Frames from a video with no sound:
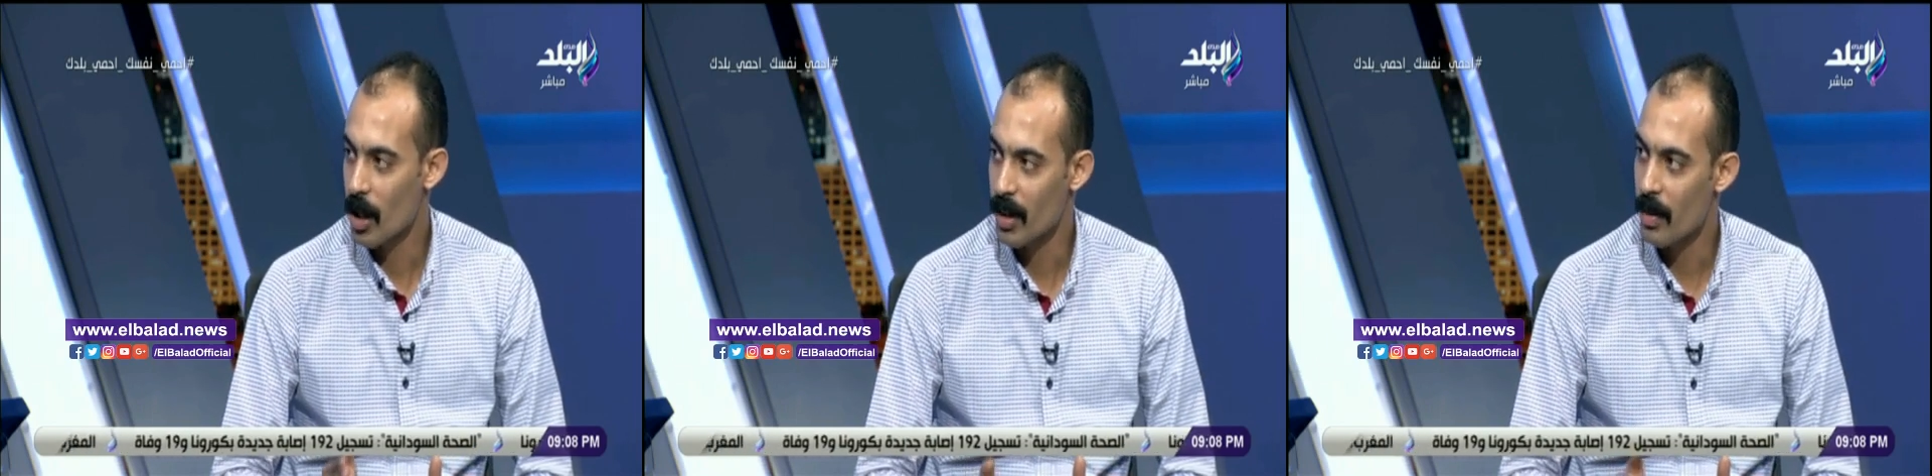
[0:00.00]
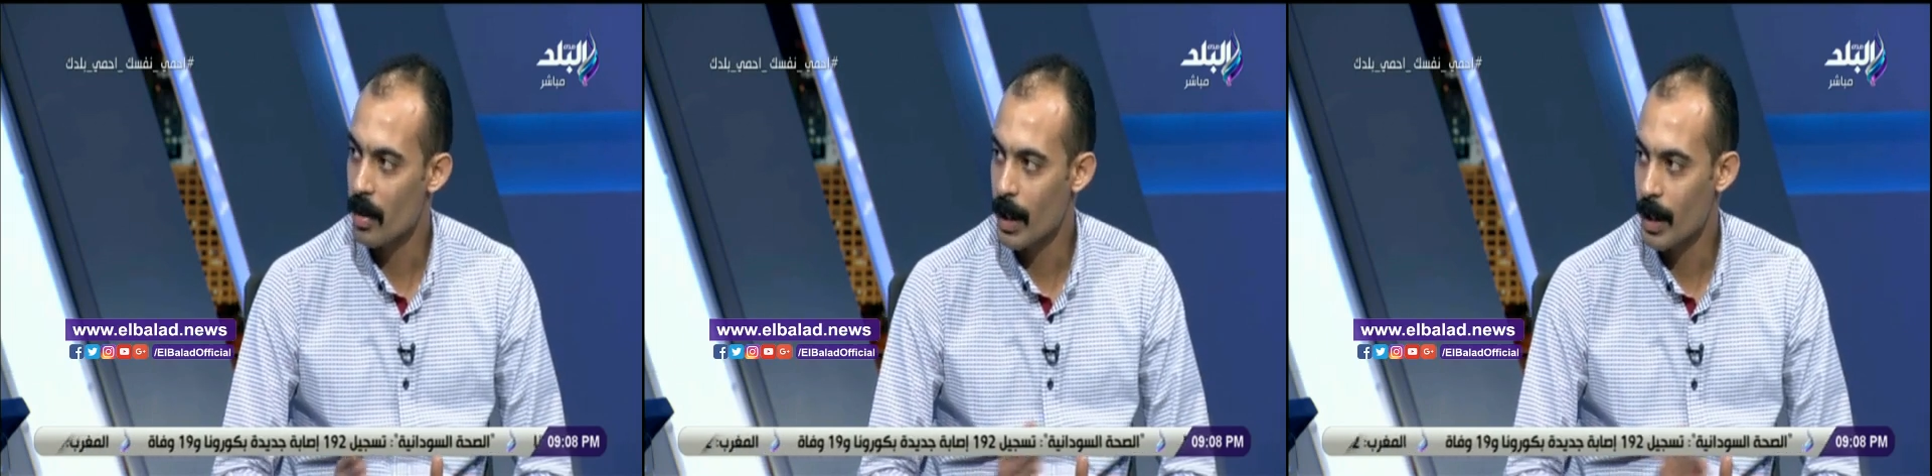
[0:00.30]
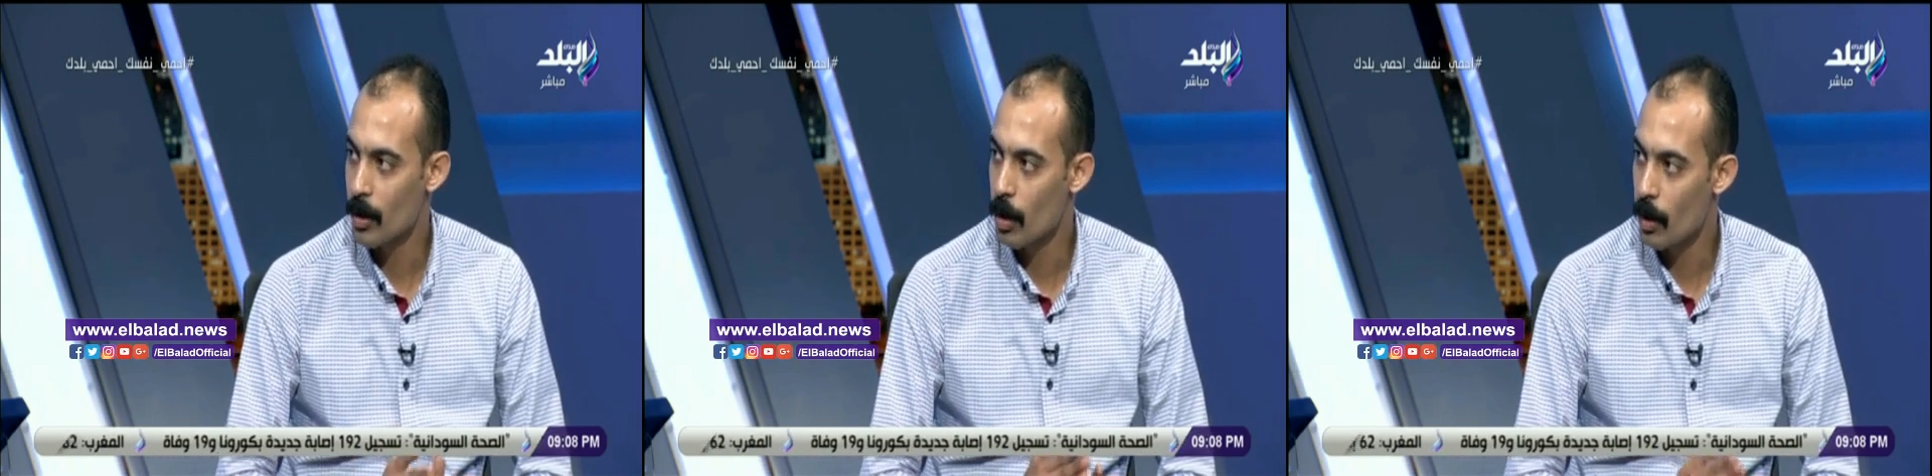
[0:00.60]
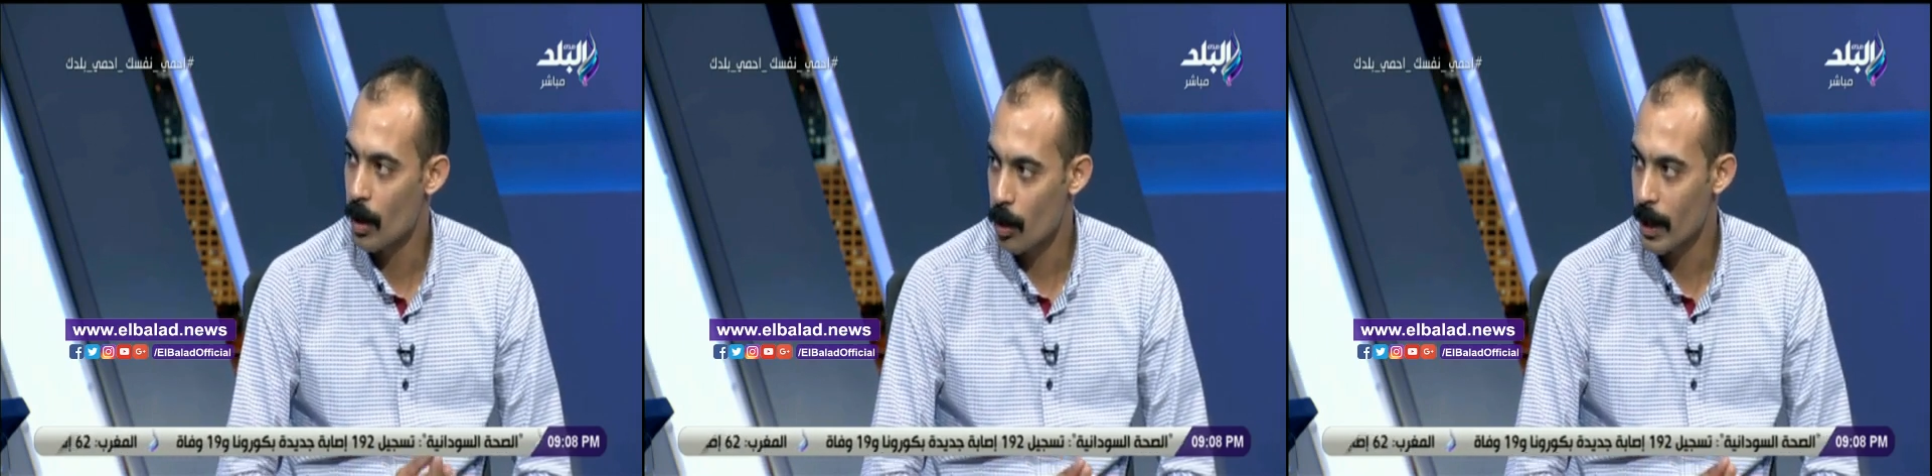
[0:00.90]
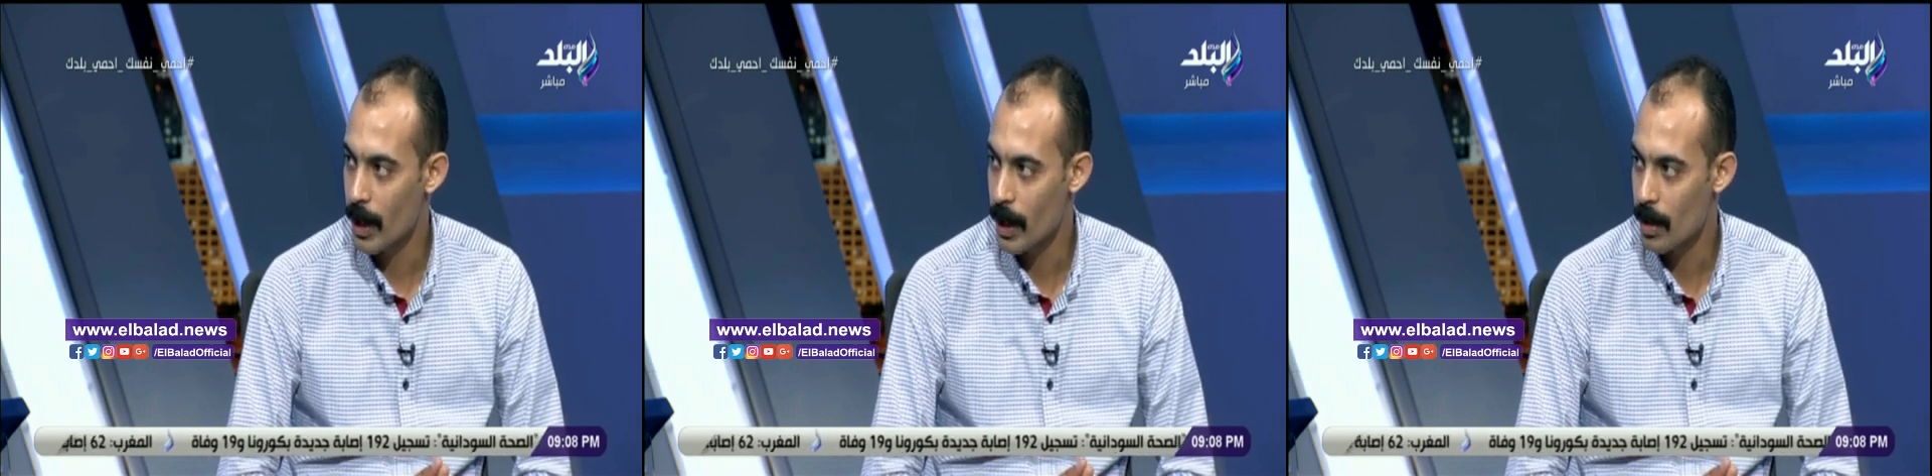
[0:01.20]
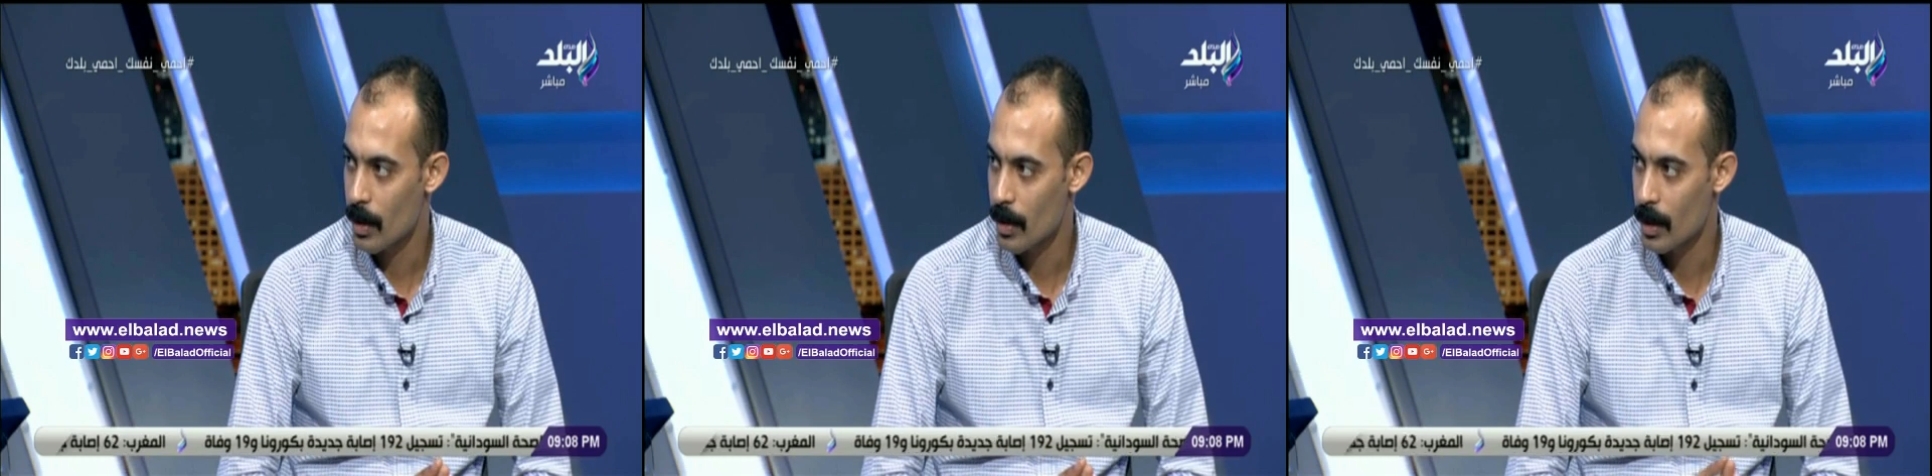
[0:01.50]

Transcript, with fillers: هيتفرض عليه ان هو يروح هناك مم.